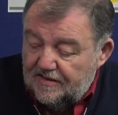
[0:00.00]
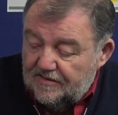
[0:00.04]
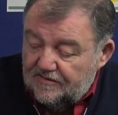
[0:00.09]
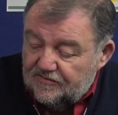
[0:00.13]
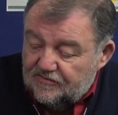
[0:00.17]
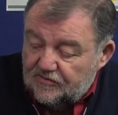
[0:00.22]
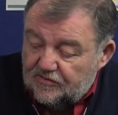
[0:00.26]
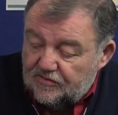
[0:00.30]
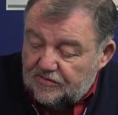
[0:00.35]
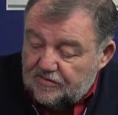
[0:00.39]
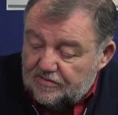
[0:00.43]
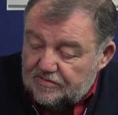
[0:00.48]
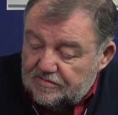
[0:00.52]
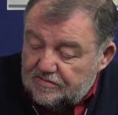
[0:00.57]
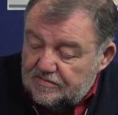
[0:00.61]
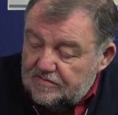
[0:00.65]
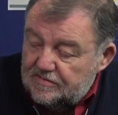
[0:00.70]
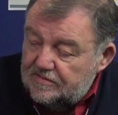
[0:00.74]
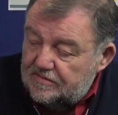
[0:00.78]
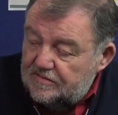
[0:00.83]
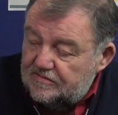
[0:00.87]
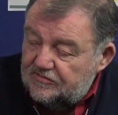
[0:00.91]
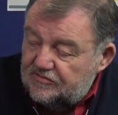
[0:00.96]
So,
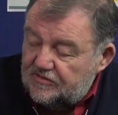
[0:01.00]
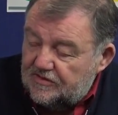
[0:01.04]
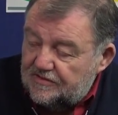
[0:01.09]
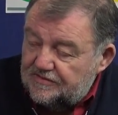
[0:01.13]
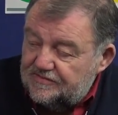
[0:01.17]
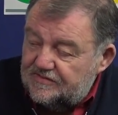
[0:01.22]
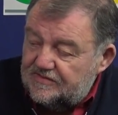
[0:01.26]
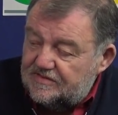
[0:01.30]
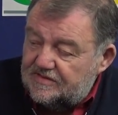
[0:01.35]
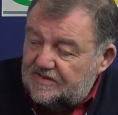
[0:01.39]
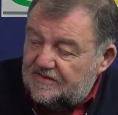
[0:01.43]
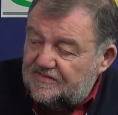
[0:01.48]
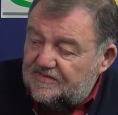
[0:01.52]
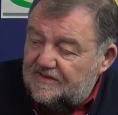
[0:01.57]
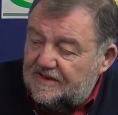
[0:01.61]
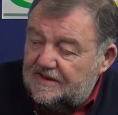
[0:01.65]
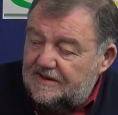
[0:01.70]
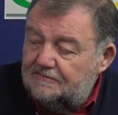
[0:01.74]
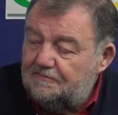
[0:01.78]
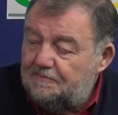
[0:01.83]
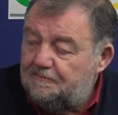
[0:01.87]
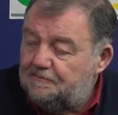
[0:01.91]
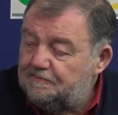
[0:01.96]
schauen Sie sich das
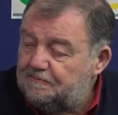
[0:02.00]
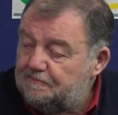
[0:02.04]
an.